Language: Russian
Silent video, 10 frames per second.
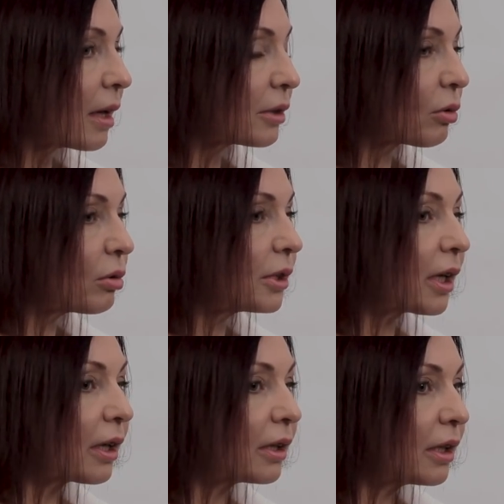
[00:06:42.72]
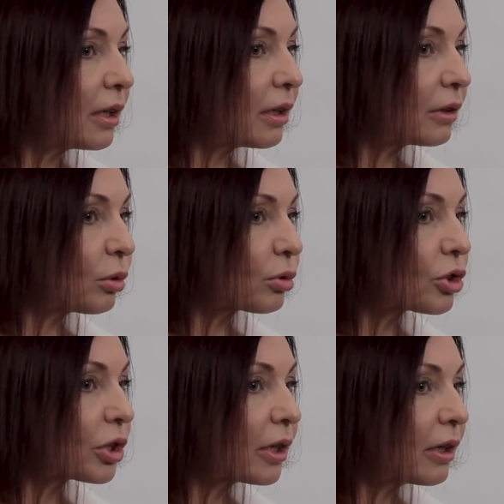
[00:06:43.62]
с другой стороны, тот
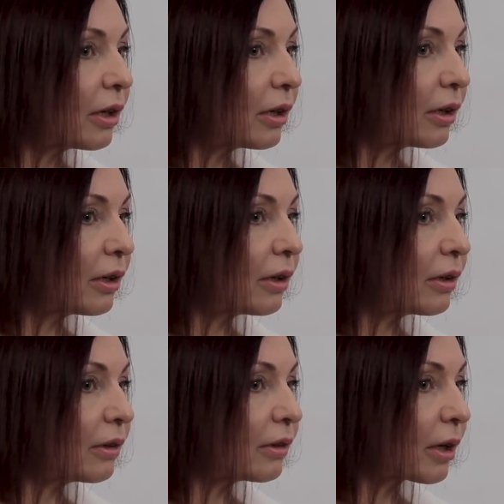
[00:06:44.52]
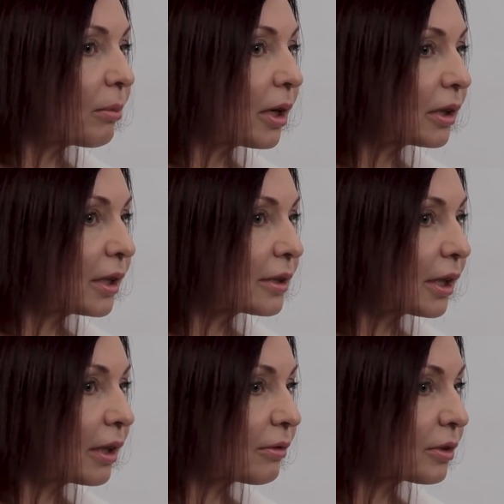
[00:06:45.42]
же э, роман
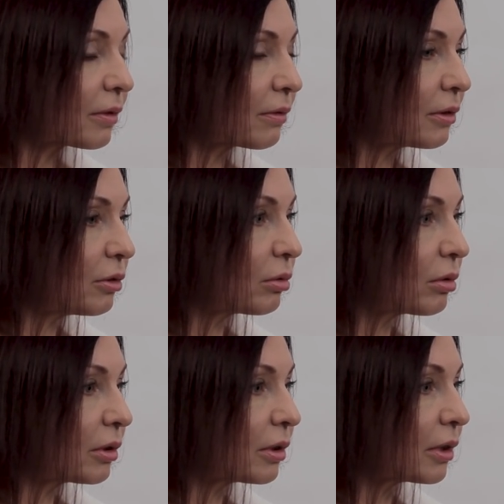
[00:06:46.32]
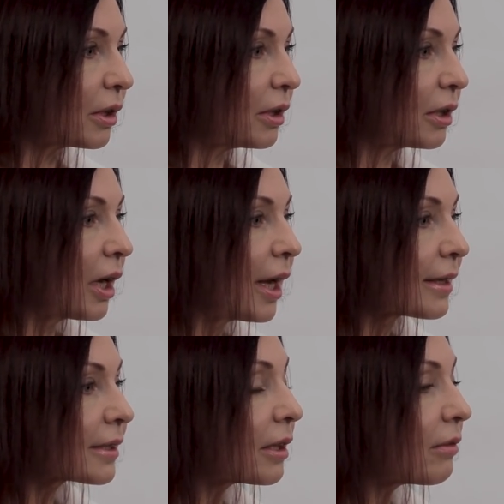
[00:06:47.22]
Достоевского «Идиот» и
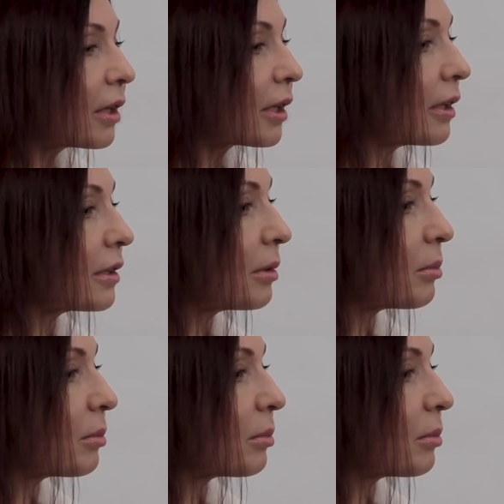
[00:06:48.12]
слова князя